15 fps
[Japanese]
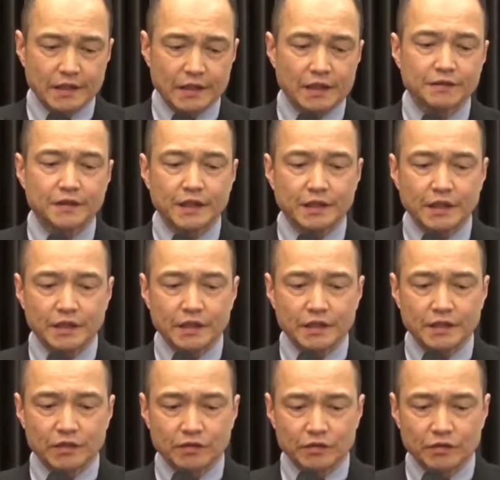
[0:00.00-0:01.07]
学際的
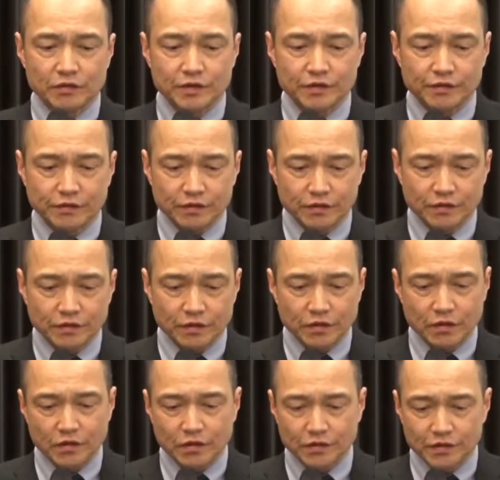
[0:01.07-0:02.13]
に協力しつつ
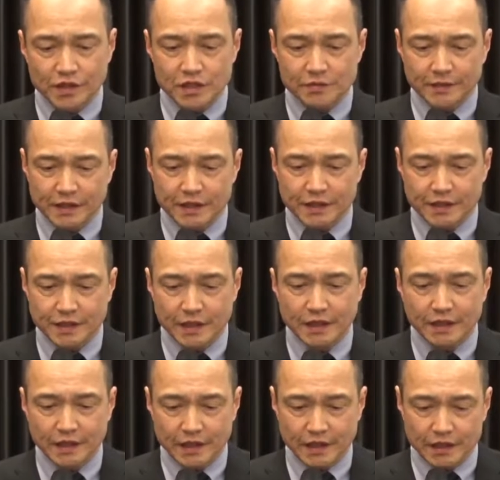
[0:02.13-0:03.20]
今日まで多
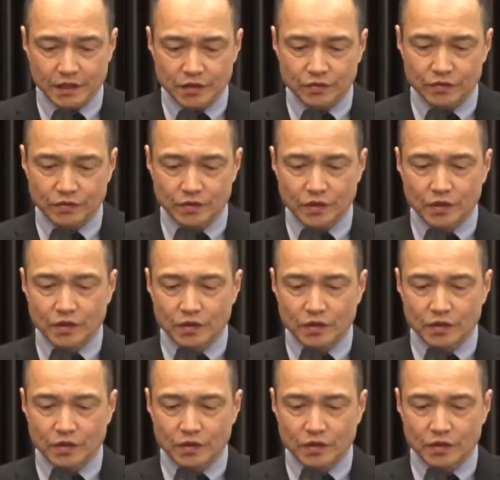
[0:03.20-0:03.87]
彩な研究